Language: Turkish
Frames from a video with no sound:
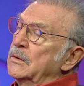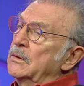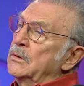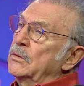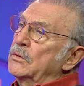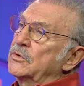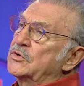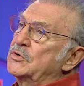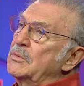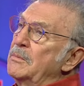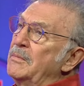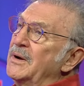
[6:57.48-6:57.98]

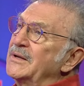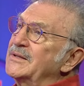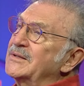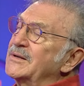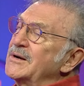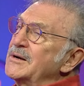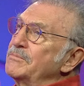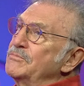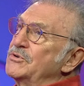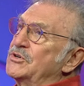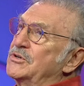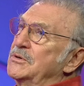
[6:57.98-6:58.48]
işte
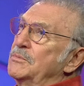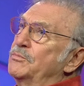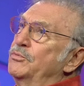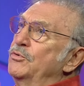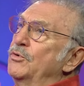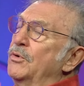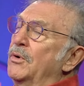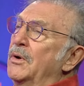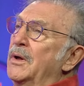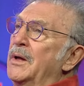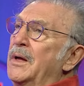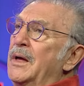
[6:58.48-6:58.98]
matrak bir şey.
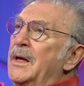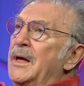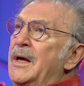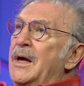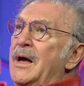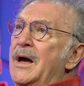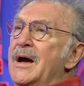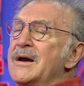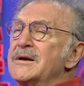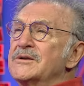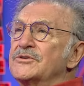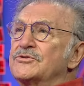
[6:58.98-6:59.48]
Bu
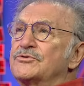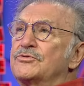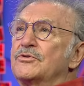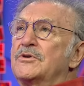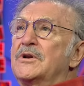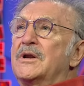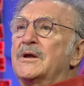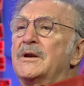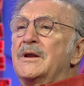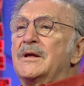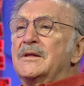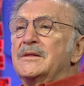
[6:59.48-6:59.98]
her
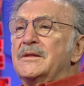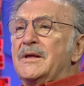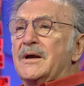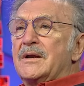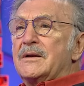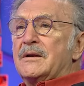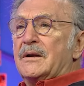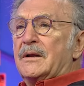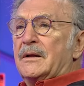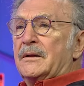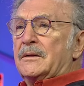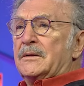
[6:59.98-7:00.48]
söylenenden
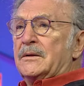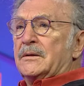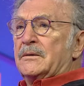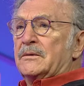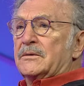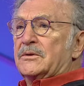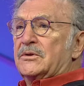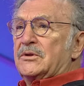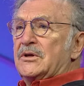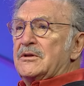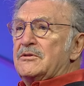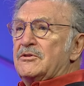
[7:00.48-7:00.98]

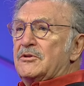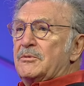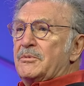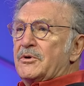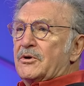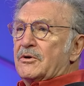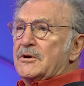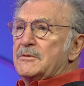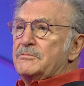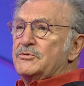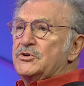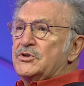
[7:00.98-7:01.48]
kendime
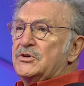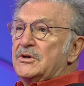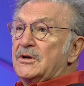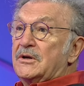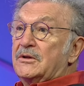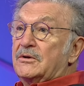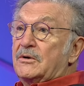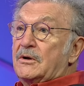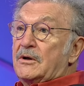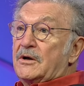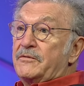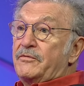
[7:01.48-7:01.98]
göre bir şey
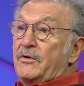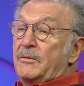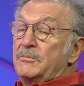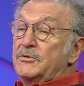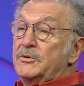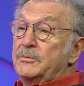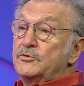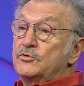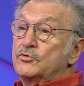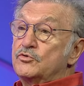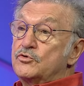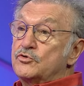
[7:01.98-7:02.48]

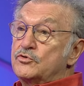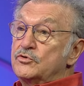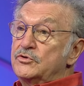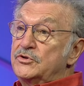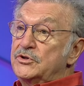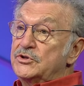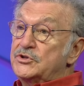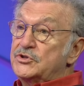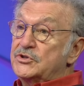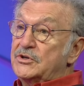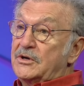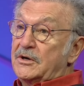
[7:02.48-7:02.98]
kafamda bir
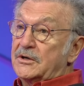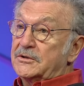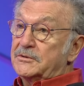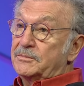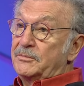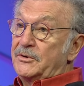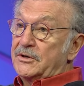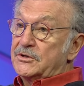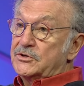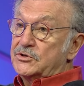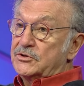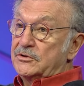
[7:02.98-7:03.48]
düşünce
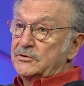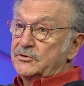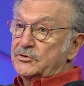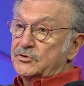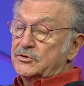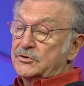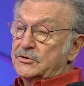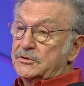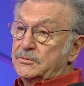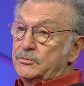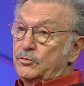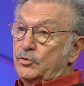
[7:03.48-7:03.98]
çıkartmaya
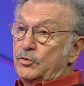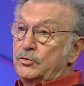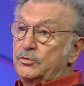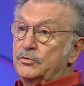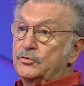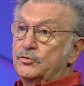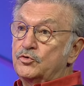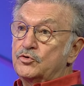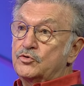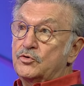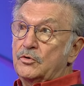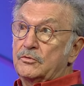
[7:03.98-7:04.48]
çalışırdım. Onu
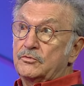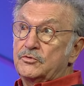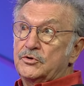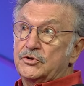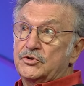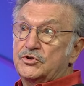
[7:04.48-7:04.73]
düşünceyi